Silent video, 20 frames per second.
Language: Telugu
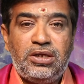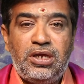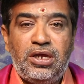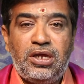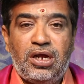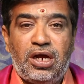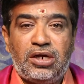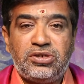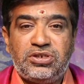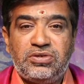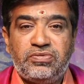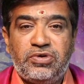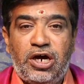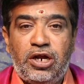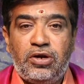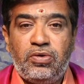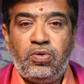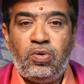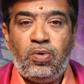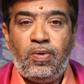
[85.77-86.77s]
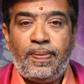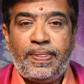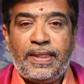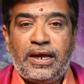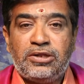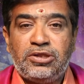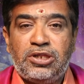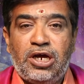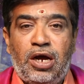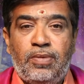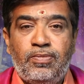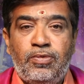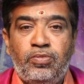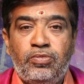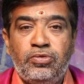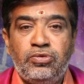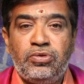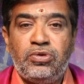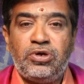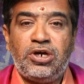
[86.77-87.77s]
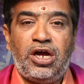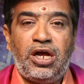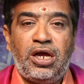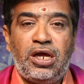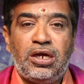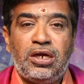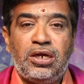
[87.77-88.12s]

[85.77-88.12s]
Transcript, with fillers: ఈ రాశి వారు తాము ముందుగా